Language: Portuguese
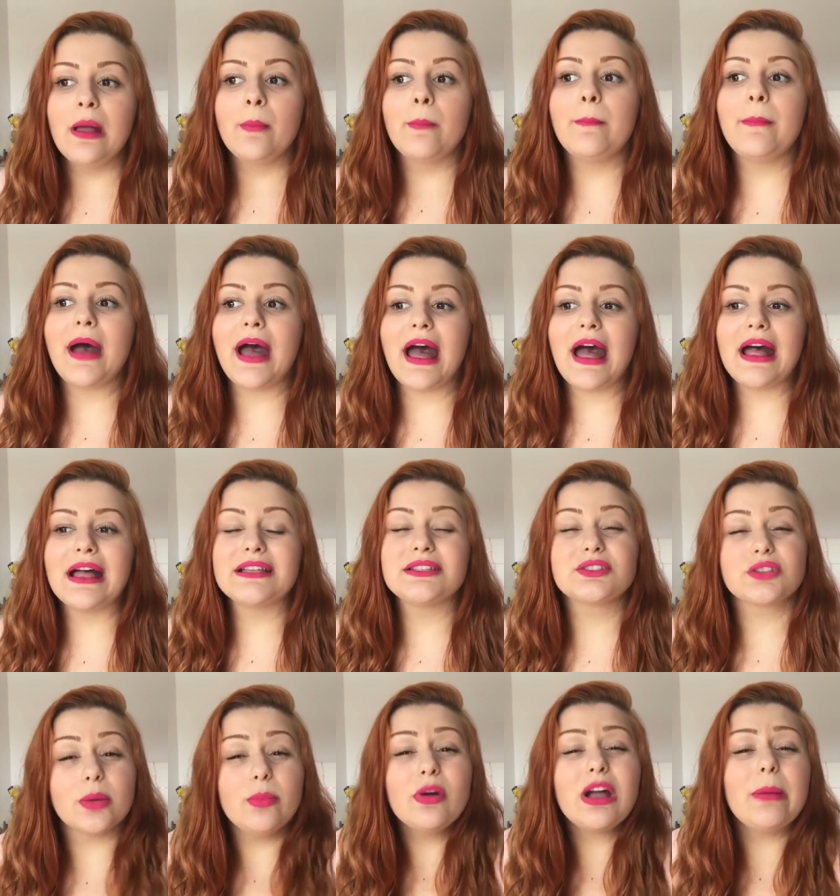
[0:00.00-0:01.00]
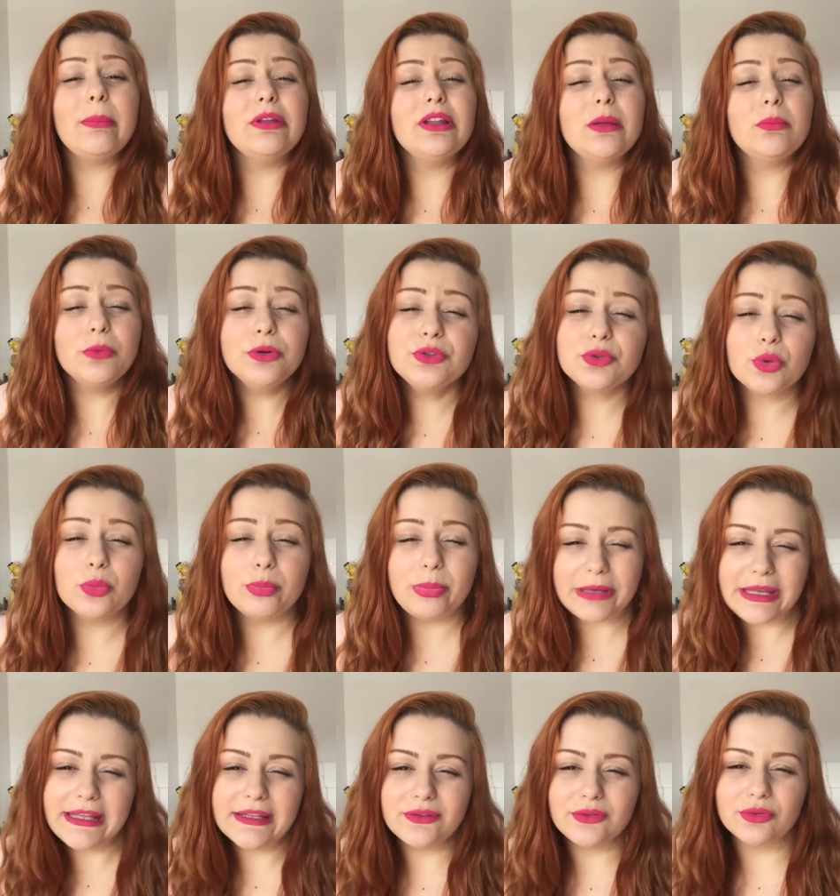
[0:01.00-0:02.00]
mas como o cabelo é muito
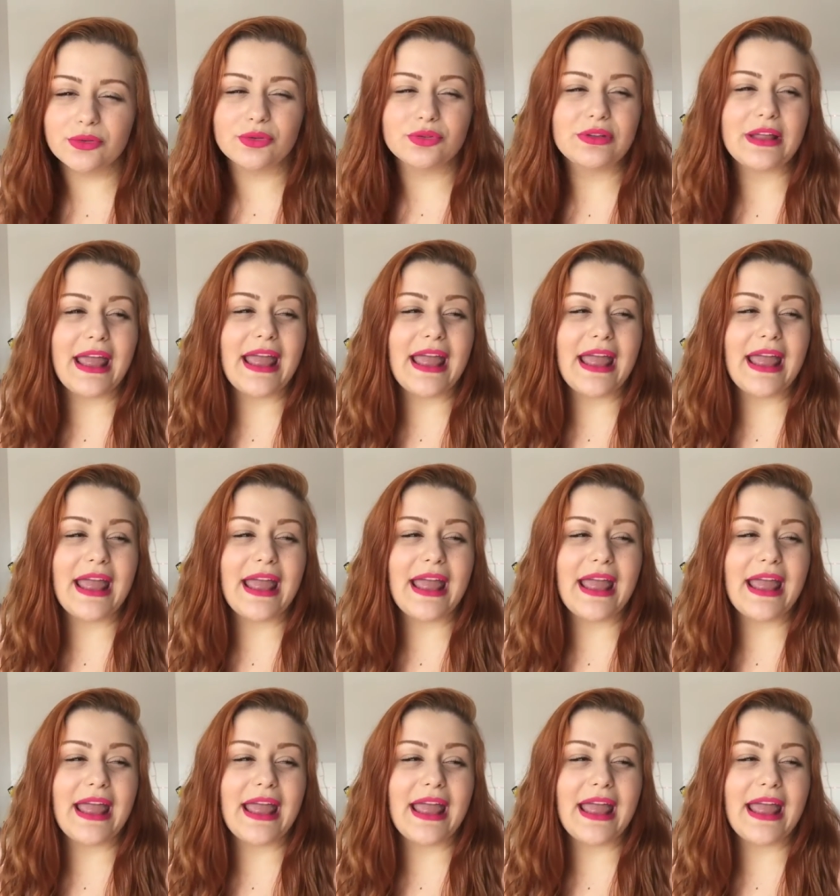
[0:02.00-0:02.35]
comprido,